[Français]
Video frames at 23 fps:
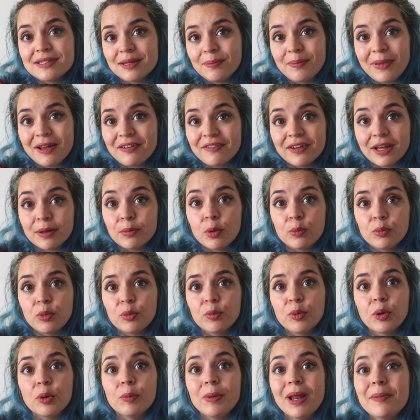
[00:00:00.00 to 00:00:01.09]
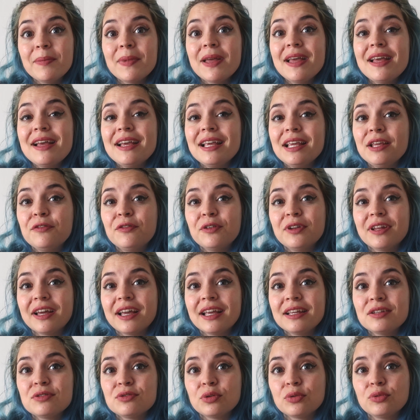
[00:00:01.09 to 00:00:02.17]
c'est pas vraiment mon problème il
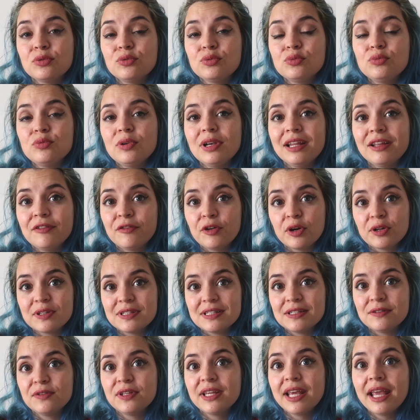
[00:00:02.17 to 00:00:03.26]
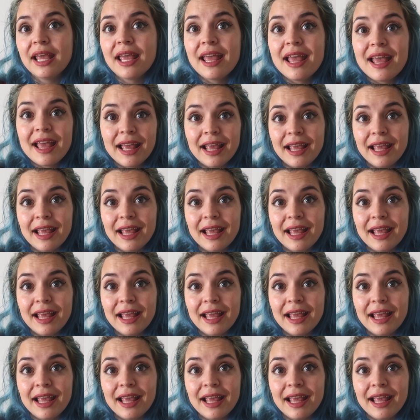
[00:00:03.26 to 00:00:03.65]
faudrait surtout les fortifier